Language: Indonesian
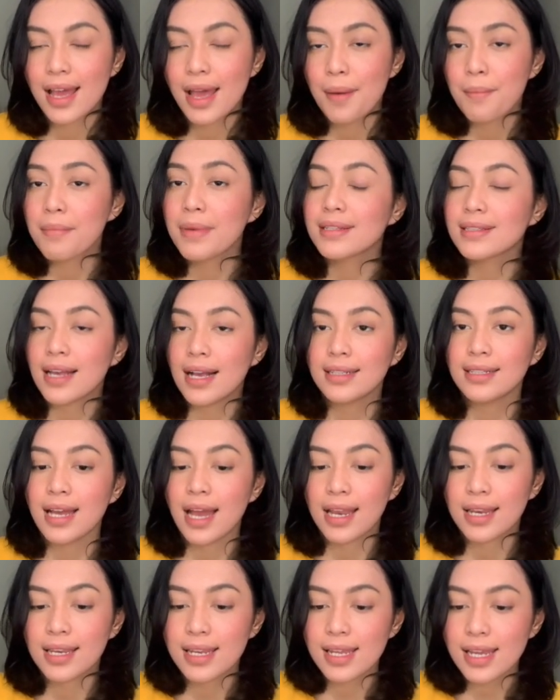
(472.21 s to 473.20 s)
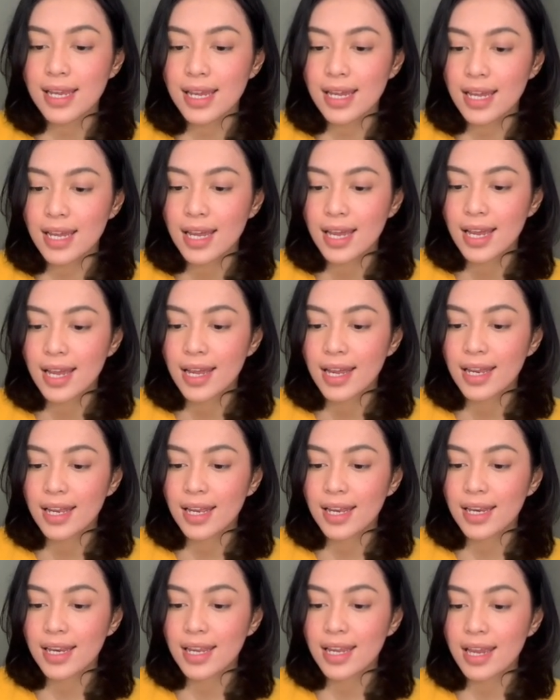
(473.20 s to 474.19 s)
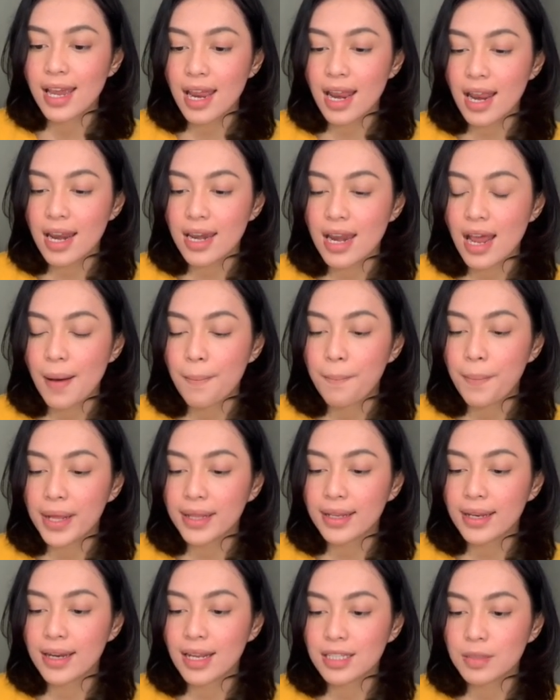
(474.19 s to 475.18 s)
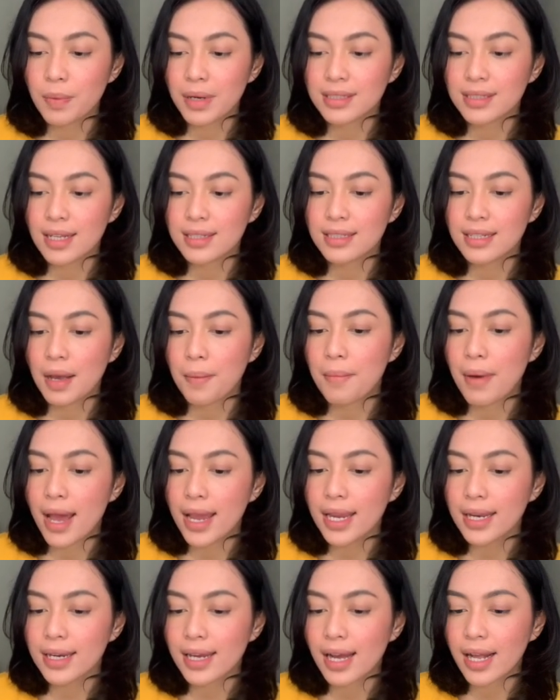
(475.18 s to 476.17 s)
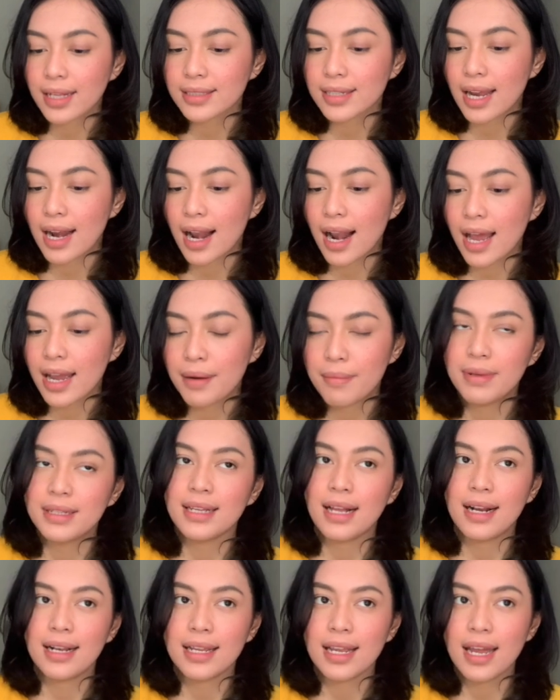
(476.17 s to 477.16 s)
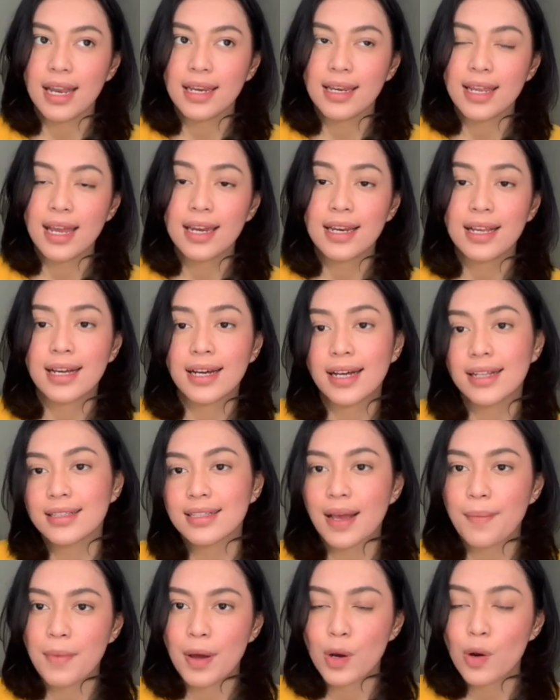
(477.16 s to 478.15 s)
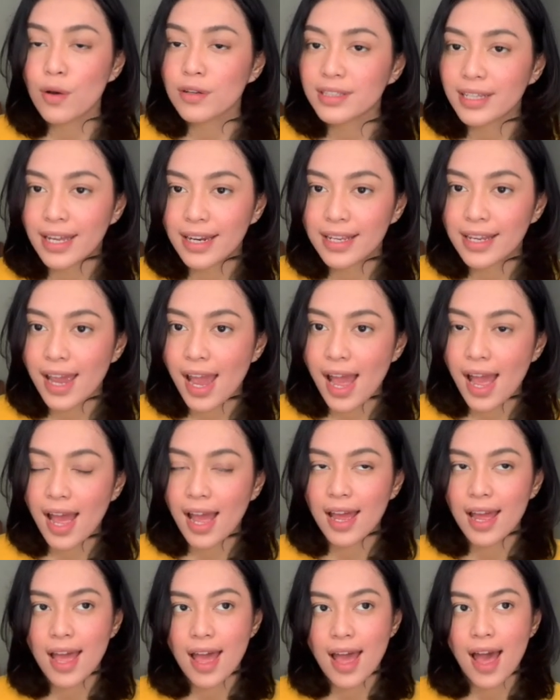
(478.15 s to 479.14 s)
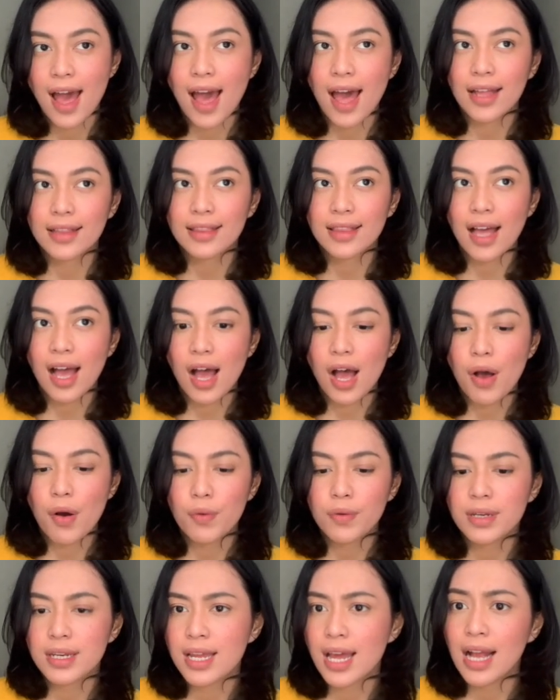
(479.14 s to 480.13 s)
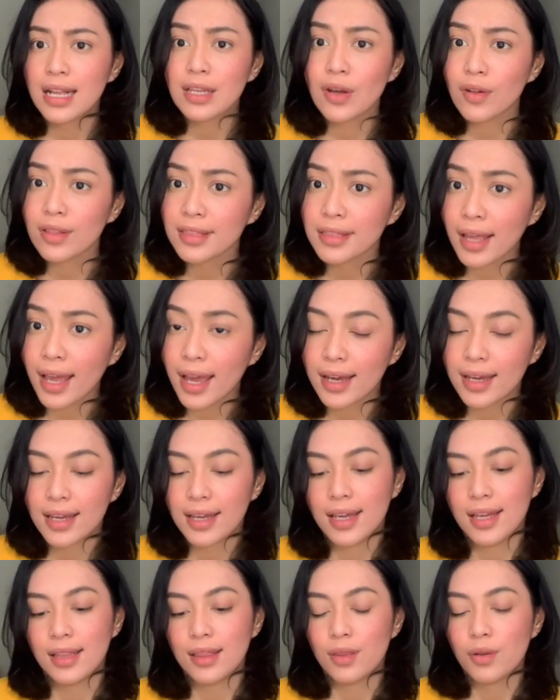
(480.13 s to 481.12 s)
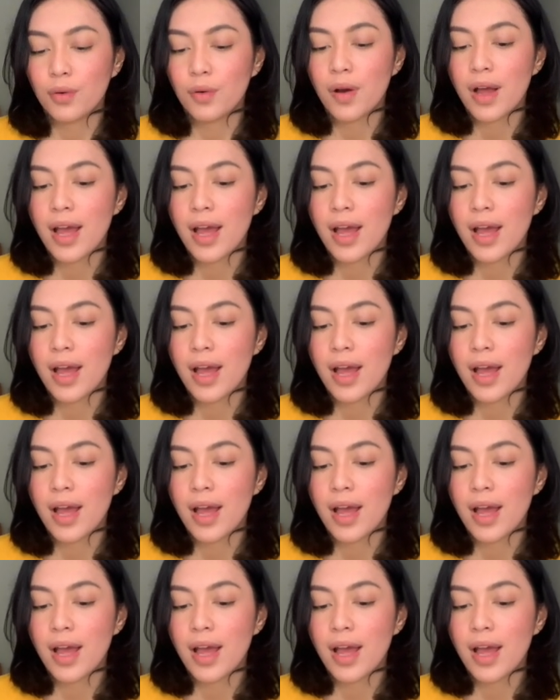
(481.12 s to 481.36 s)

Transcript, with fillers: bisa jadi dia dapat indeks prestasi yang baik dengan cara lain misalnya dia deket sama dosennya atau dia nyontek gitu